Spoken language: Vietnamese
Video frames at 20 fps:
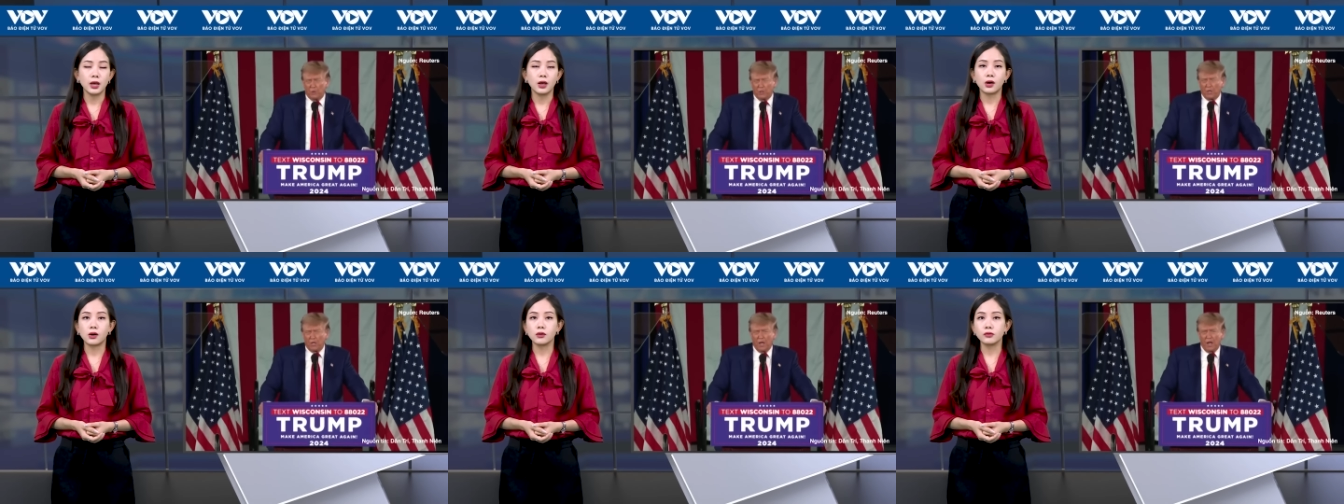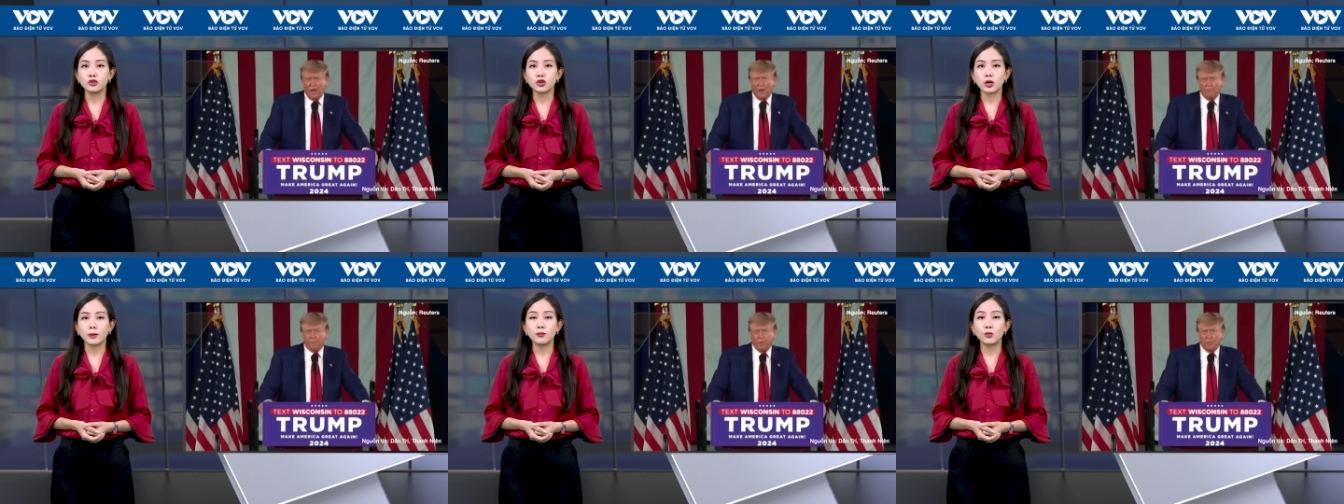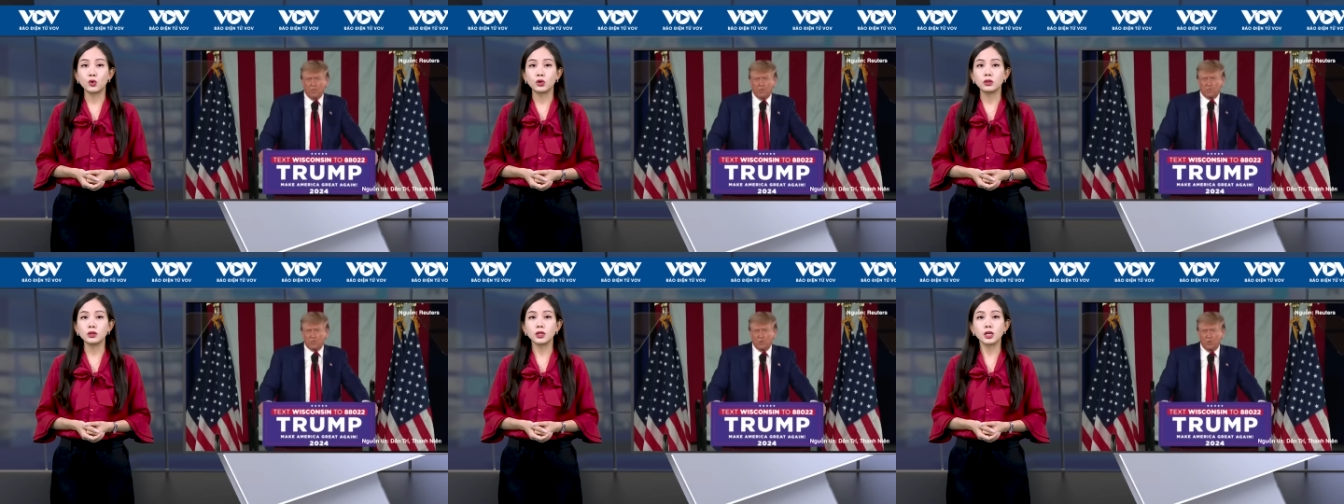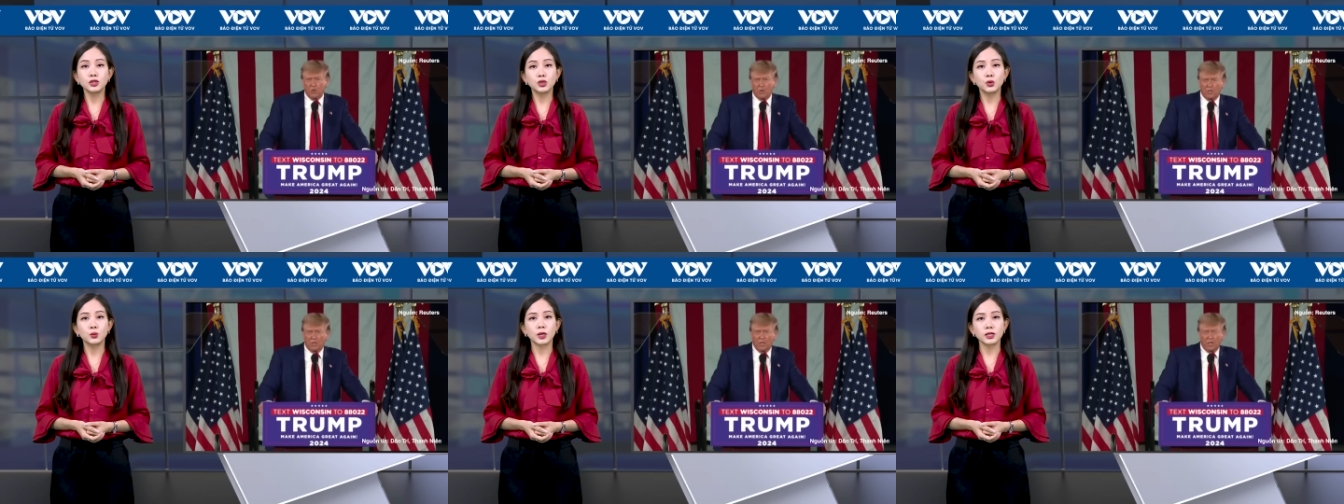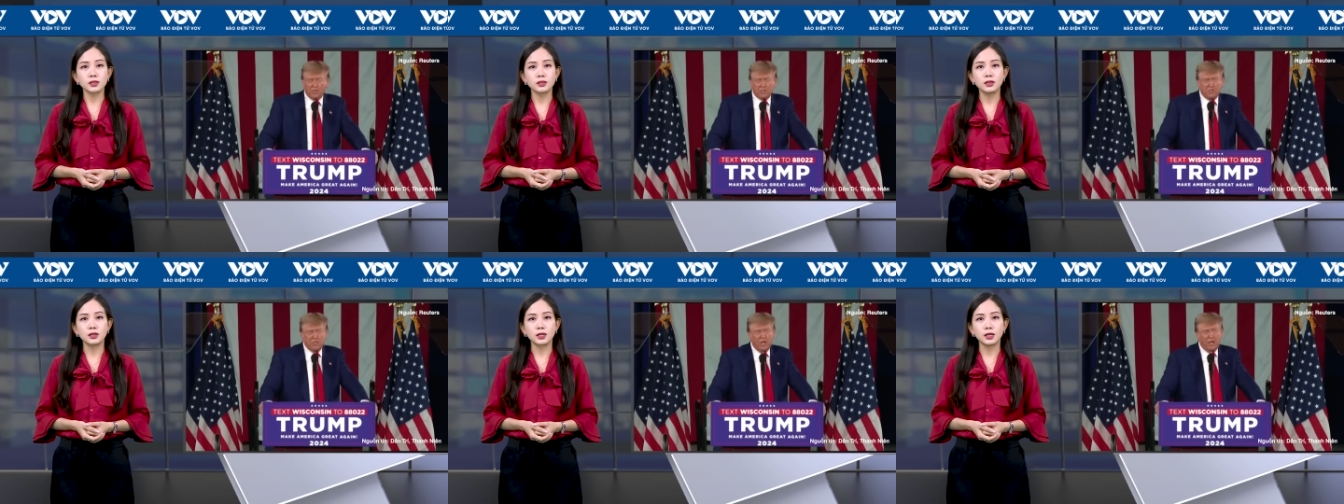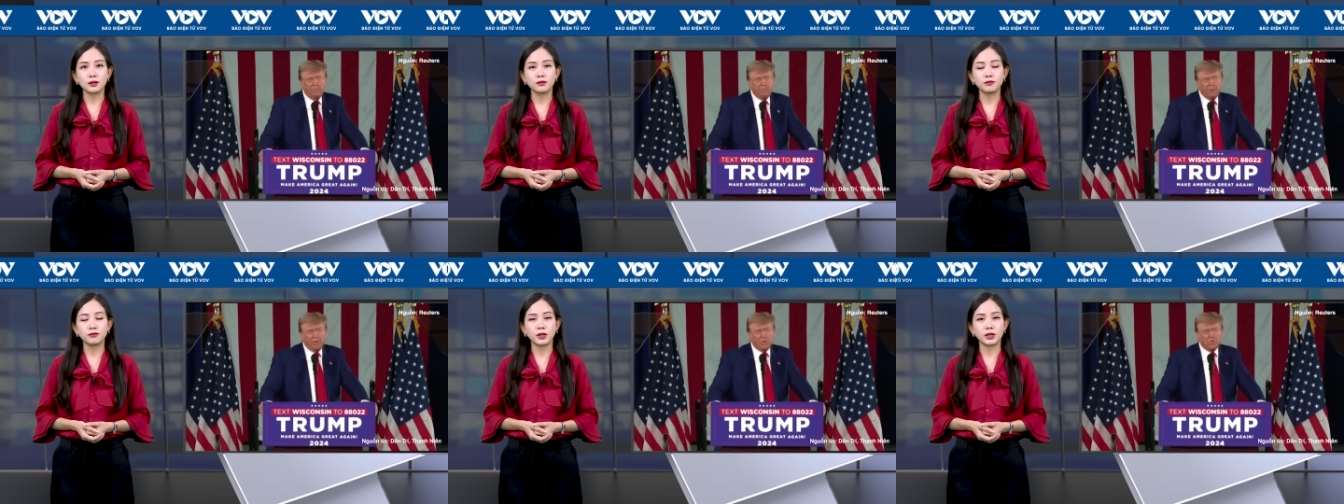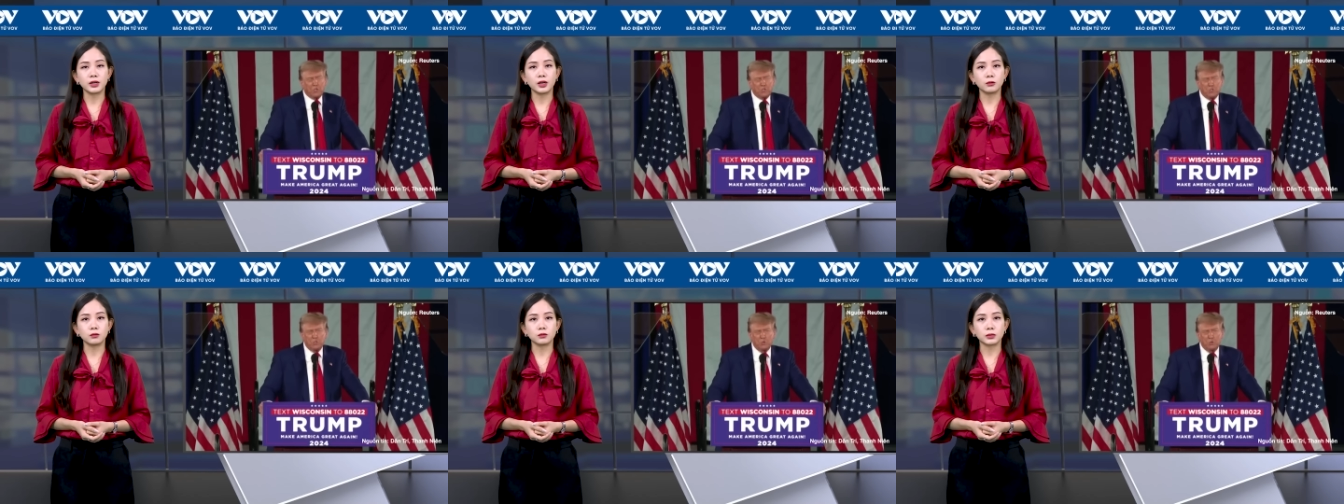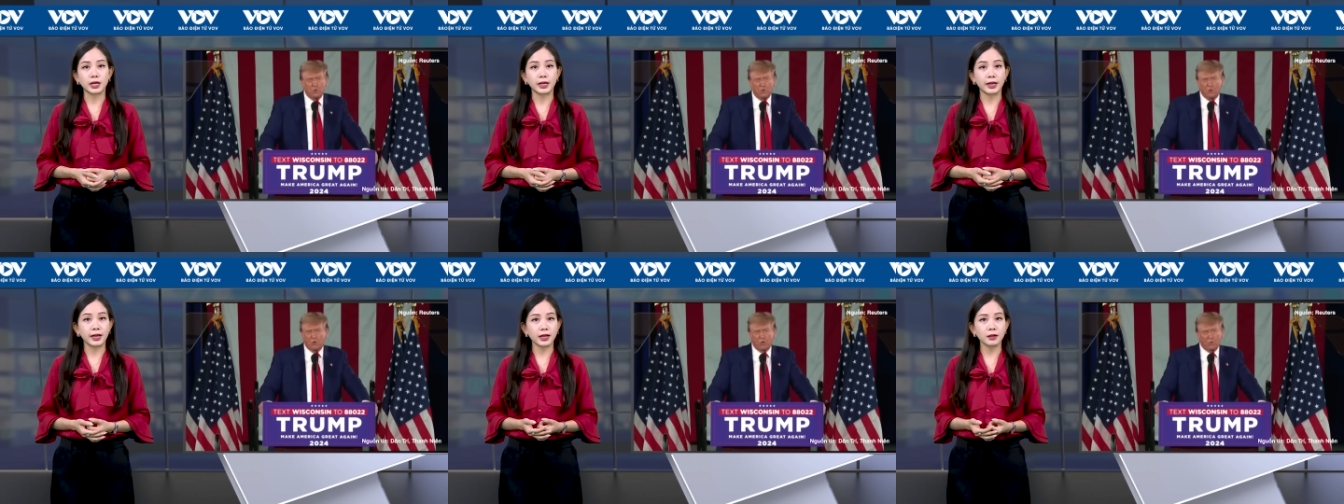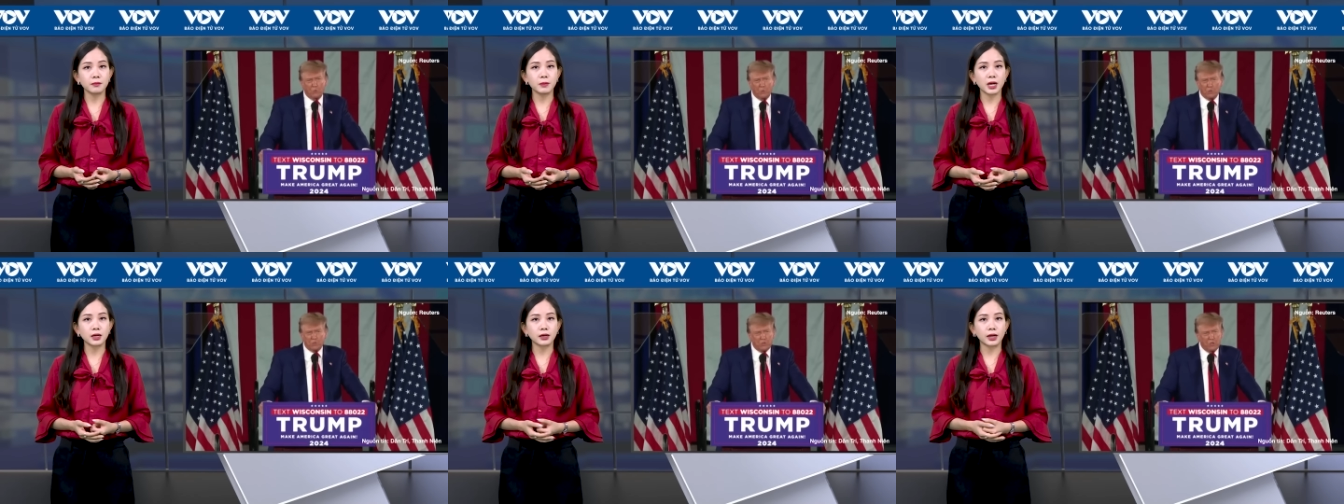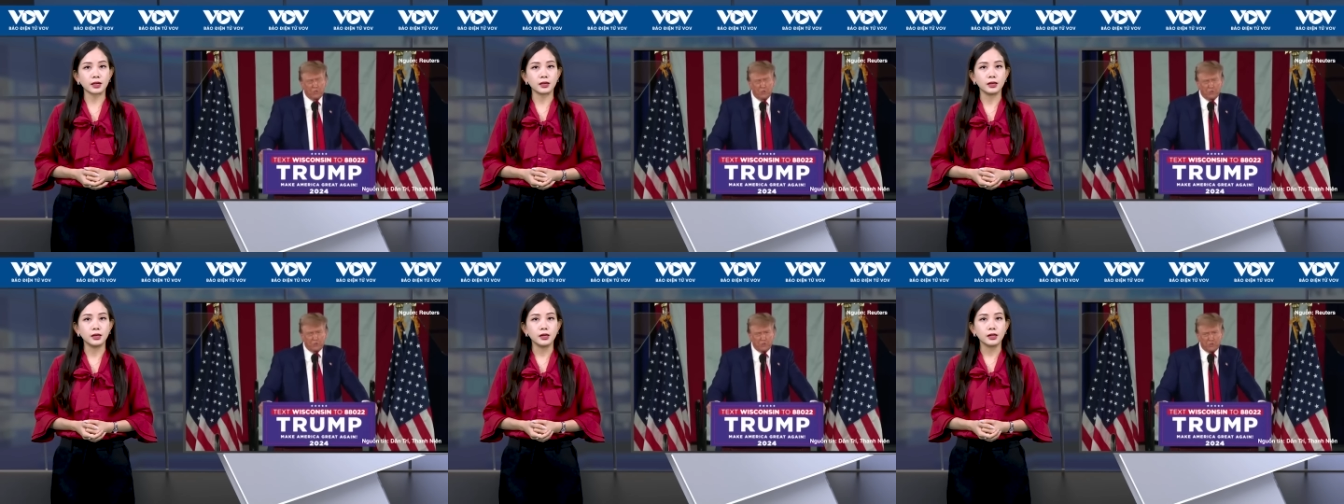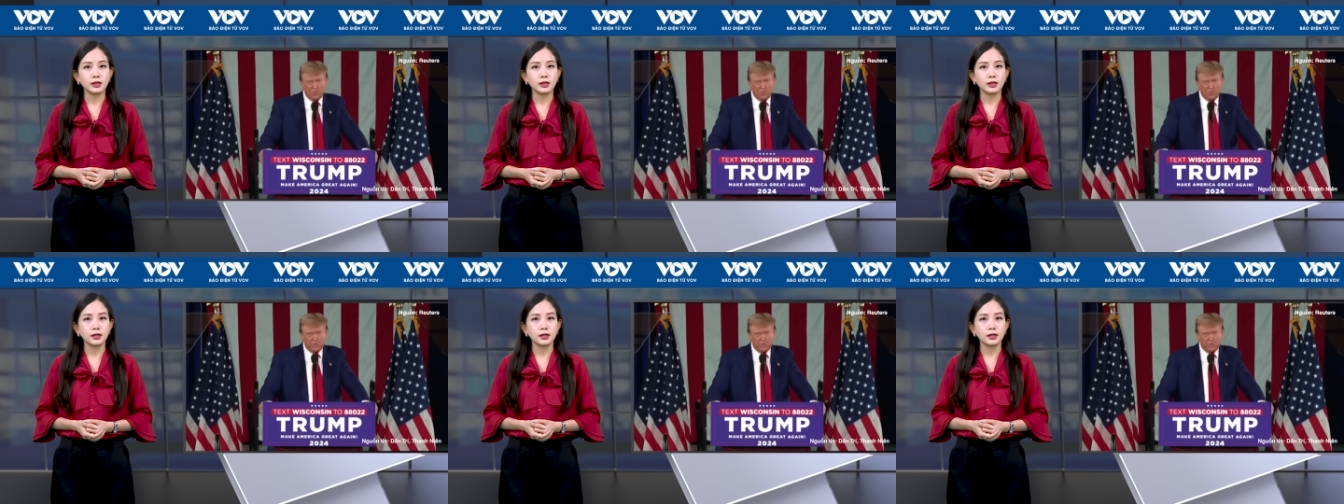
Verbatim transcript: Ông Trump muốn tận dụng các sự kiện vận động tại hai bang này